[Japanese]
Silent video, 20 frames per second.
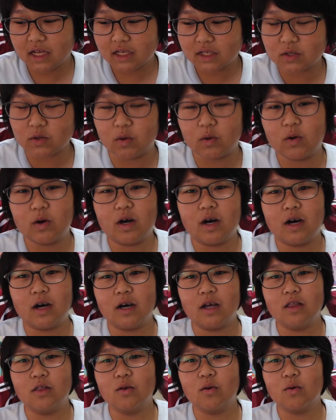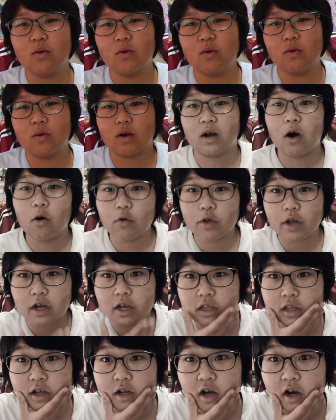そう、あのー、顔焼
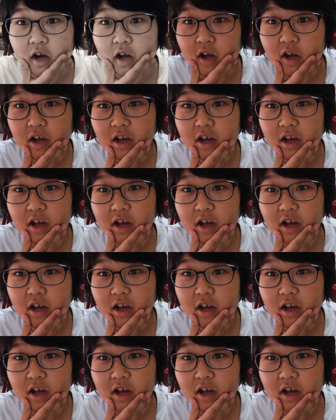けたな。